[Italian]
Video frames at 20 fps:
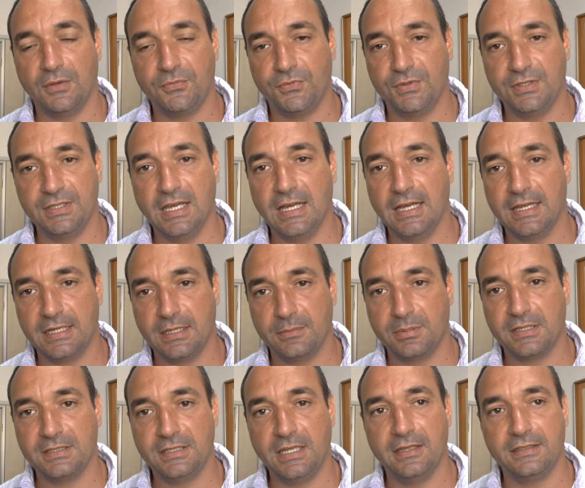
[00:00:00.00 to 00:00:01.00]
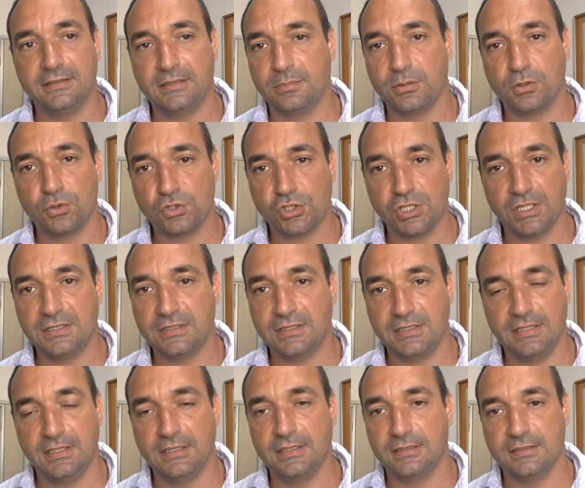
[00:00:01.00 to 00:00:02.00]
affidare praticamente
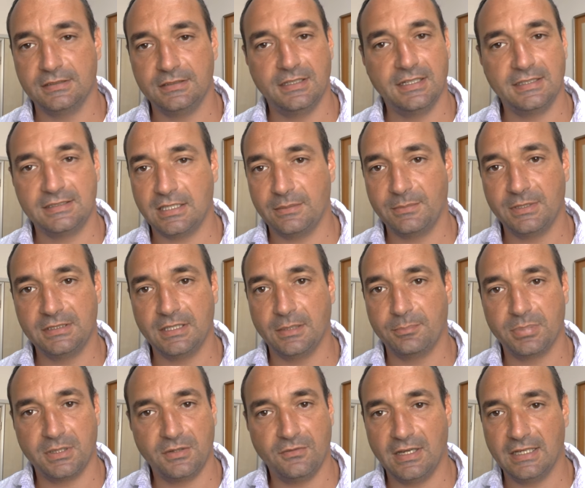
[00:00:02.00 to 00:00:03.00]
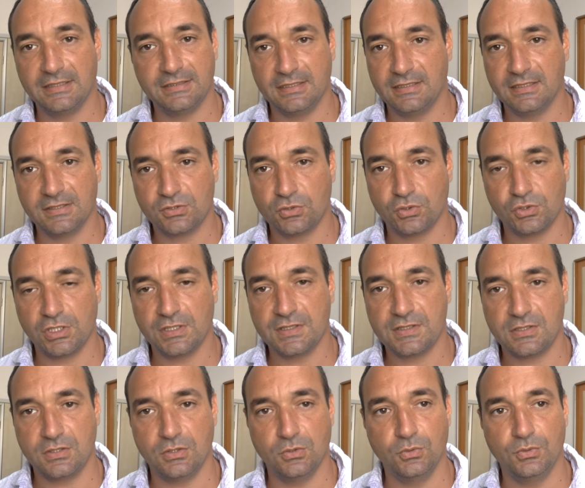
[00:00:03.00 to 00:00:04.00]
progetti eh, direttamente a privati, ad
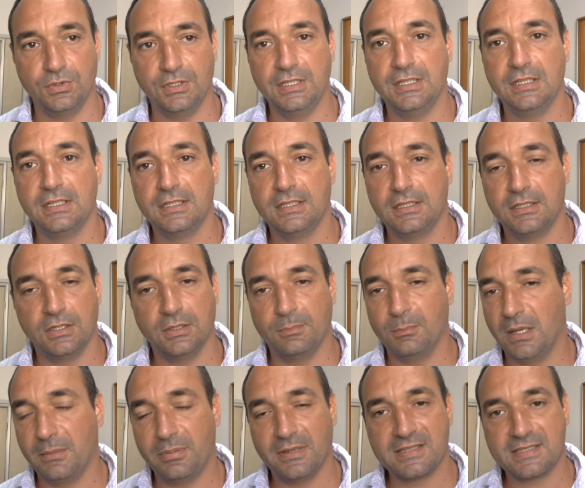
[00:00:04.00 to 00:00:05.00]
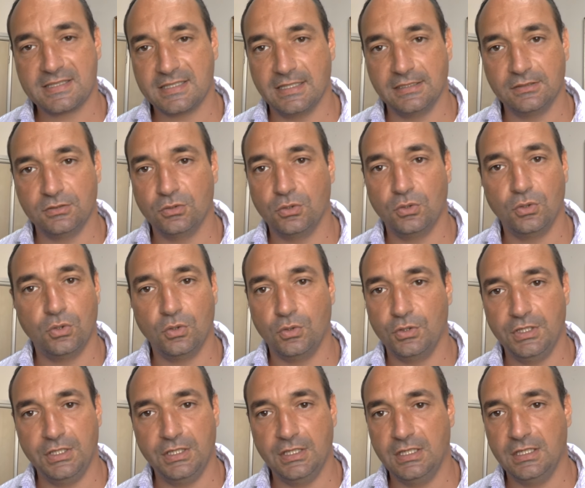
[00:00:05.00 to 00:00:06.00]
associazioni, eh, bypassando
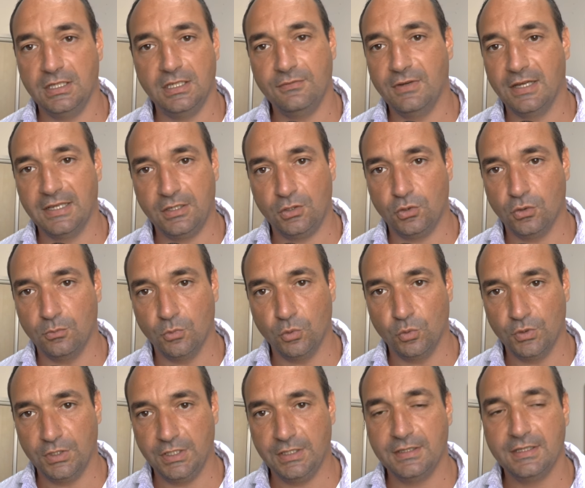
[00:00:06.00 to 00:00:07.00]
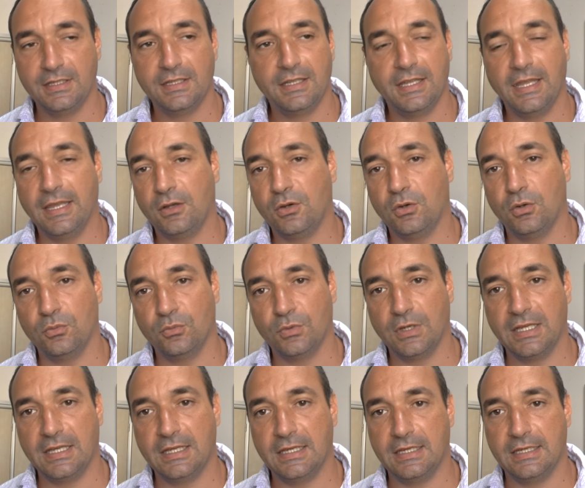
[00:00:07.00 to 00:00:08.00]
i, i, vari comuni. Ecco,
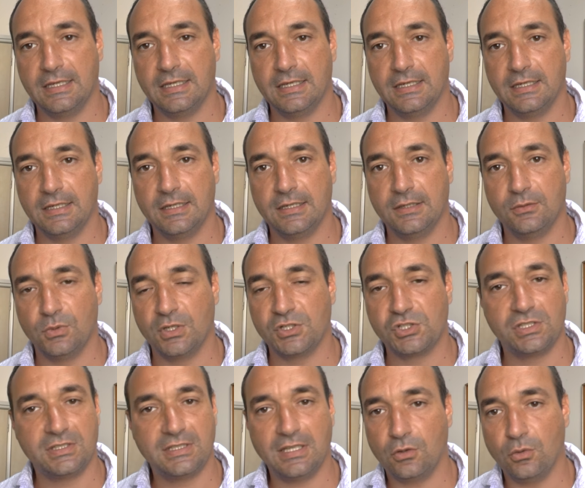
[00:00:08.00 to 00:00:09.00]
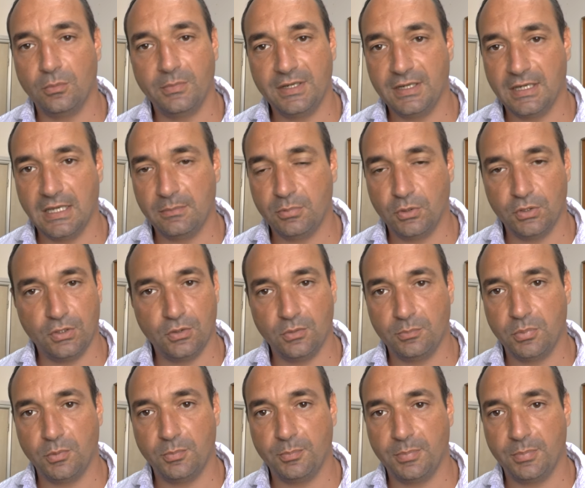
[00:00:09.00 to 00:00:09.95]
una, una, città come Napoli non può